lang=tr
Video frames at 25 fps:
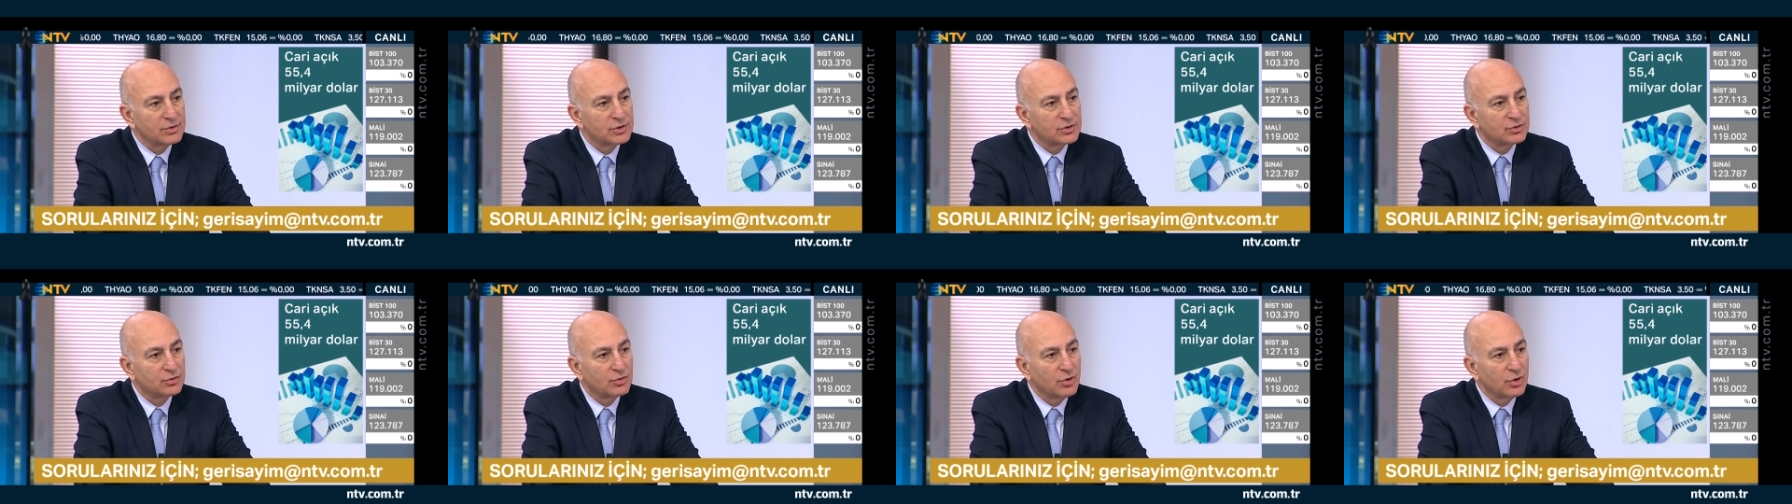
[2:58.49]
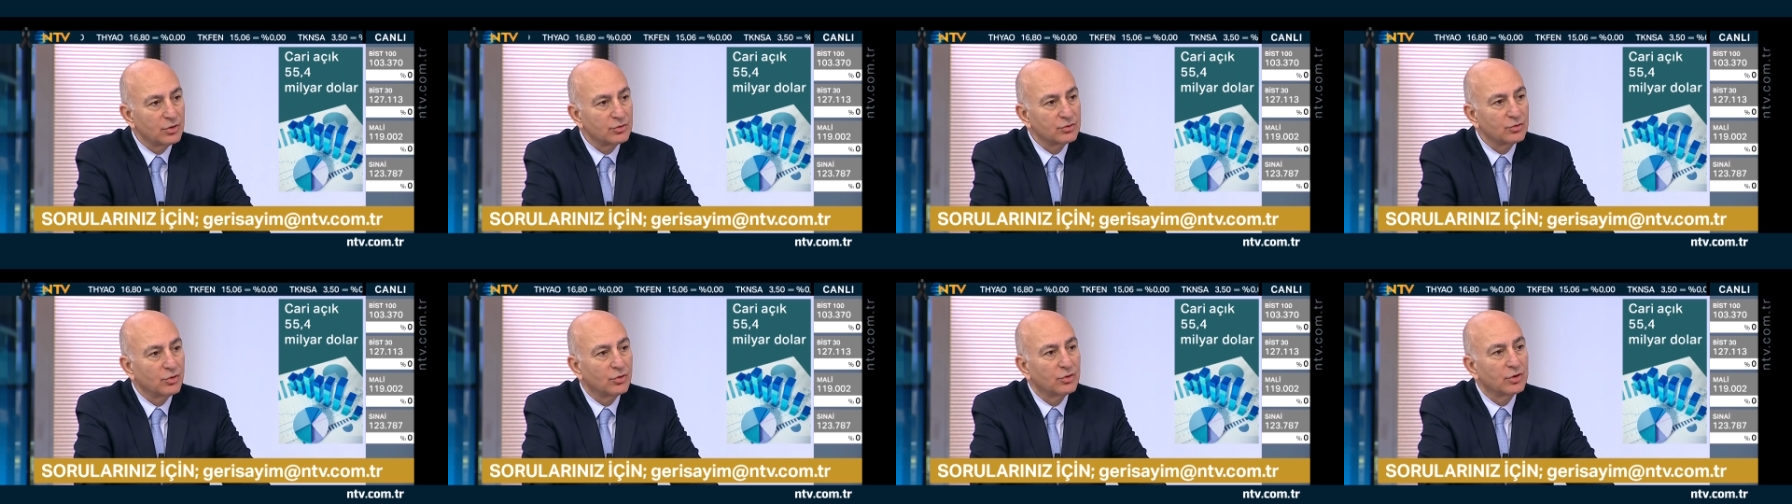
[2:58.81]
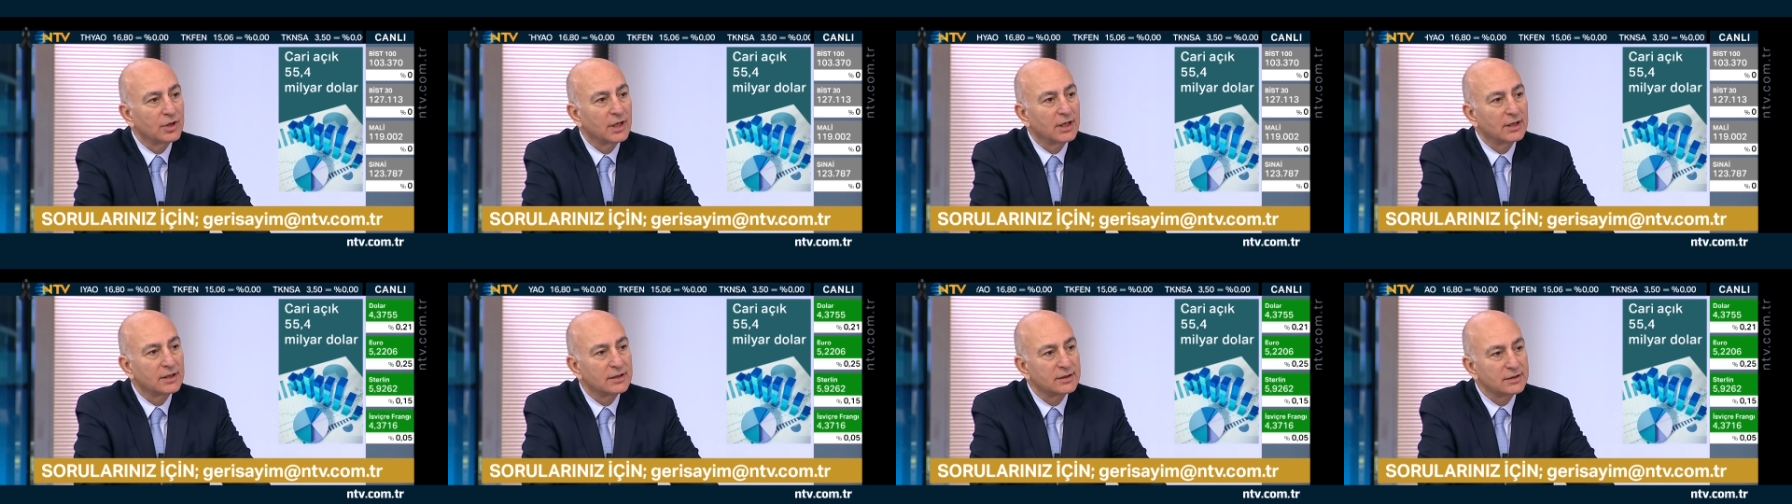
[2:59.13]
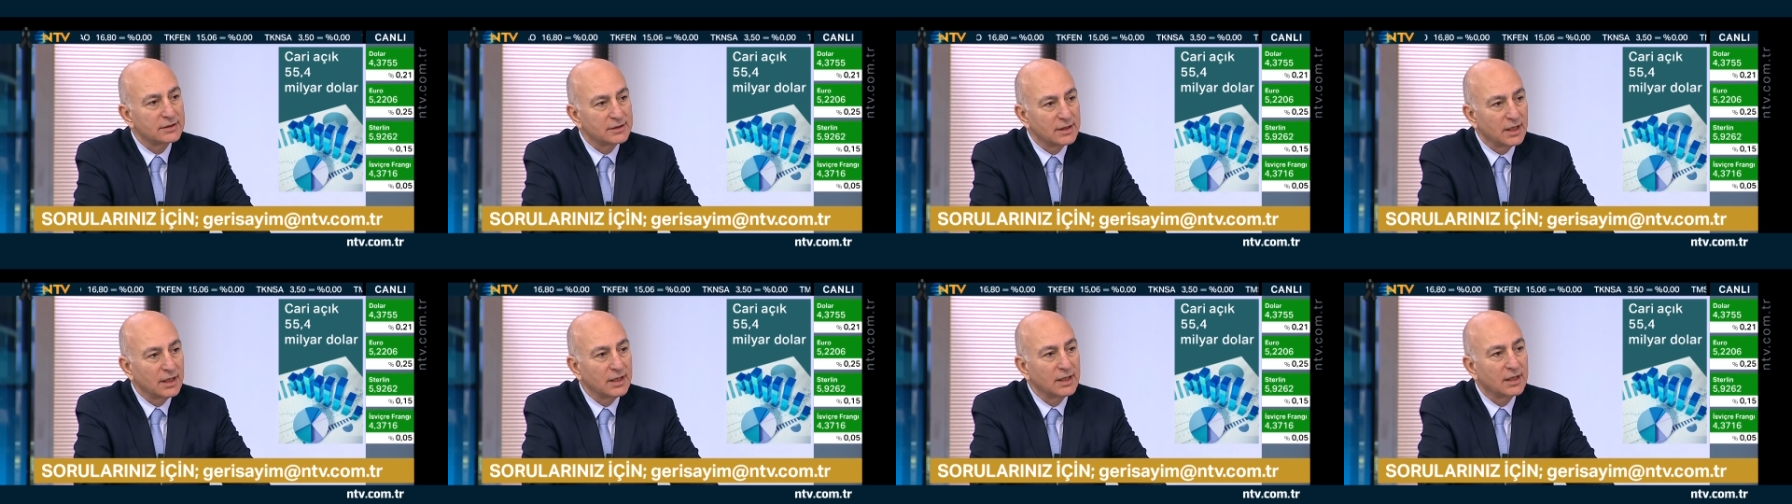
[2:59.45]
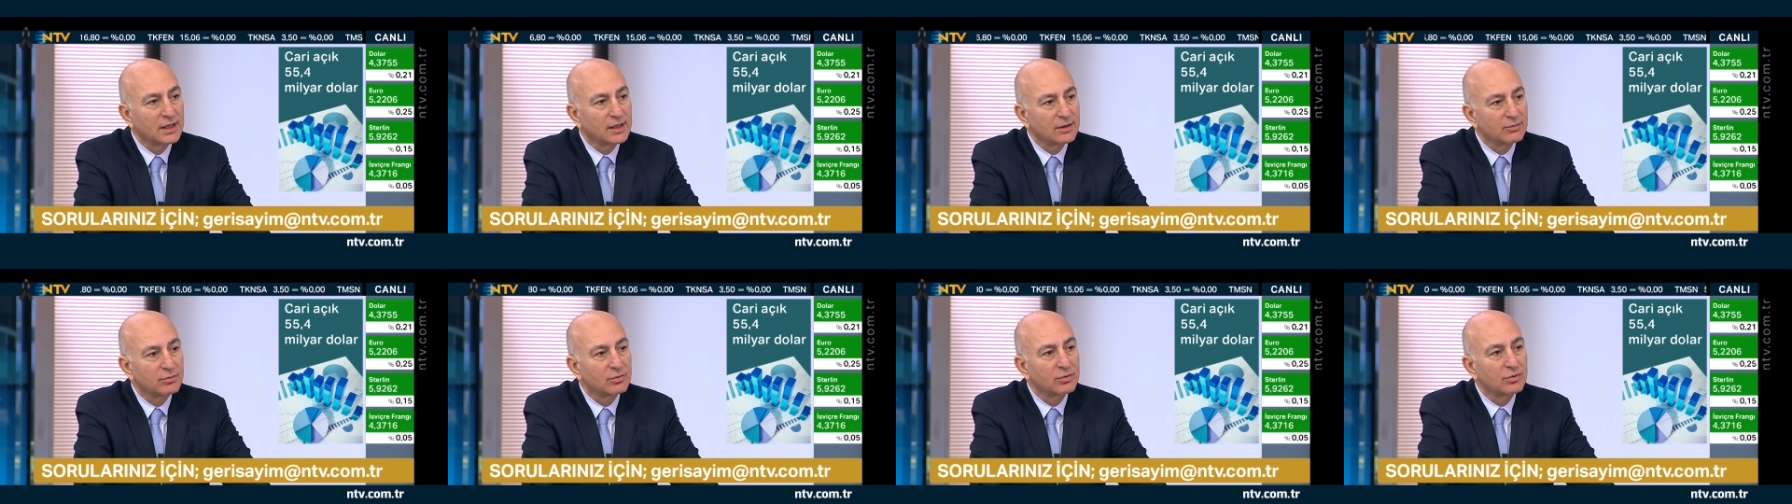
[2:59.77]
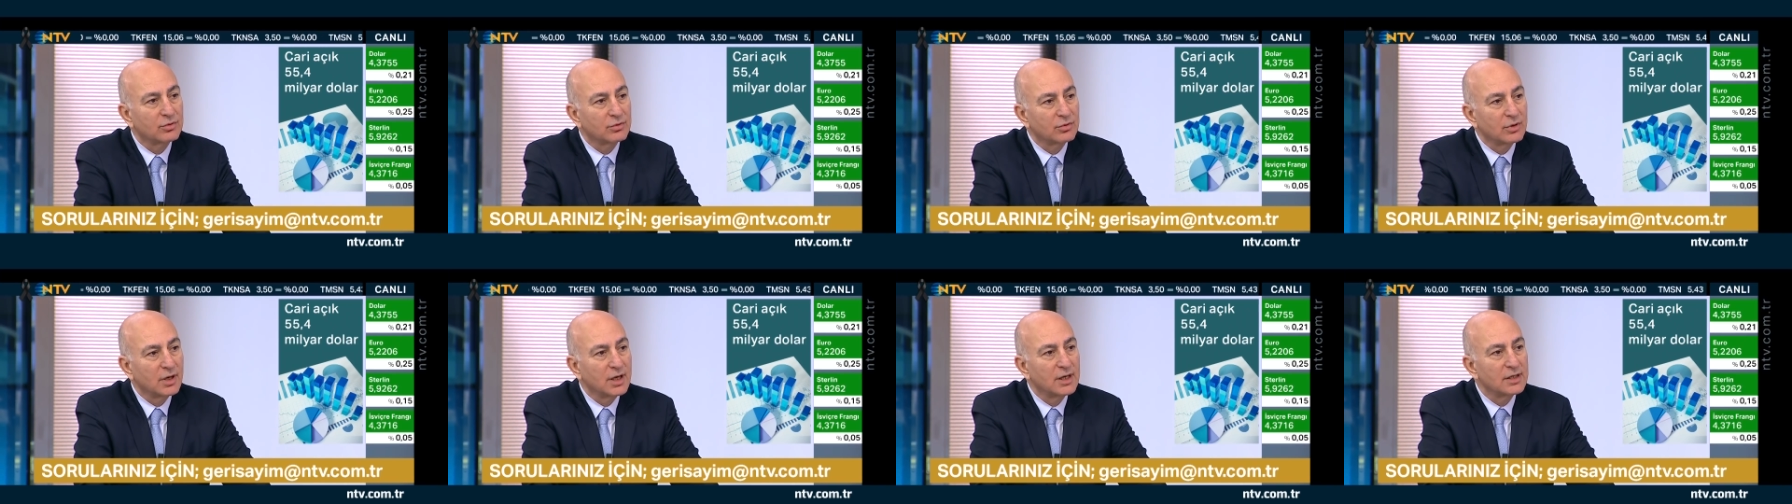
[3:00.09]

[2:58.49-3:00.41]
biz 4-10 alırsak ki bu